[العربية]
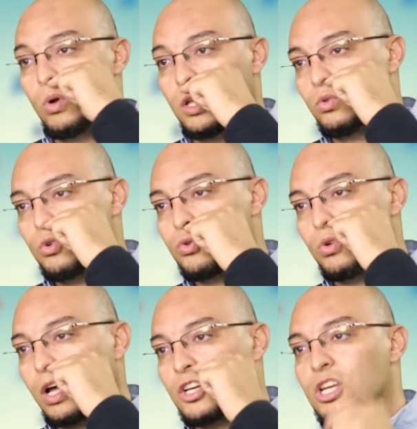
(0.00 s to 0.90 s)
ولا نتوشوا
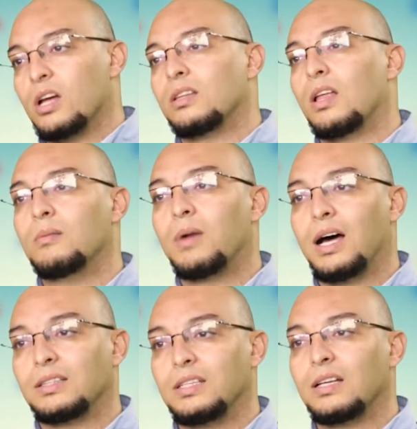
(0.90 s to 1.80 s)
الغشاء
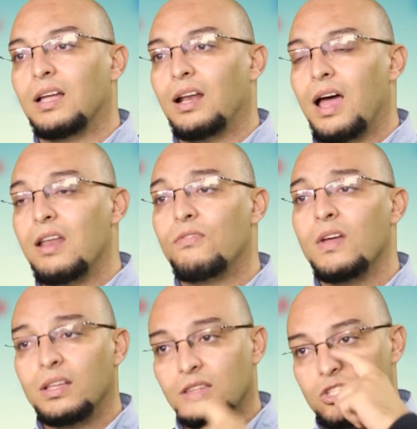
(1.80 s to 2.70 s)
المخاطيه تاع الانف
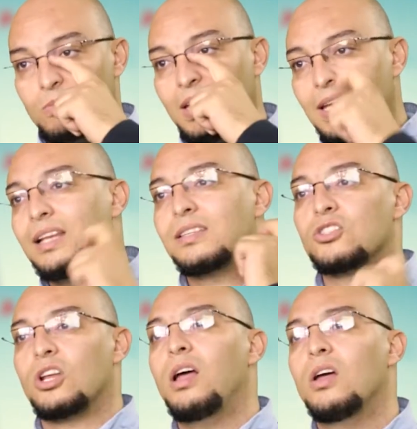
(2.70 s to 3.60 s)
تنجم هي اللي
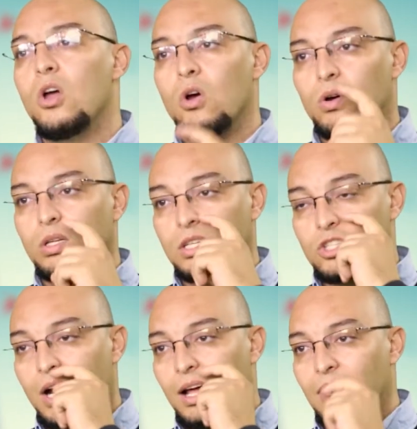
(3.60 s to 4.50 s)
تجرح تجرح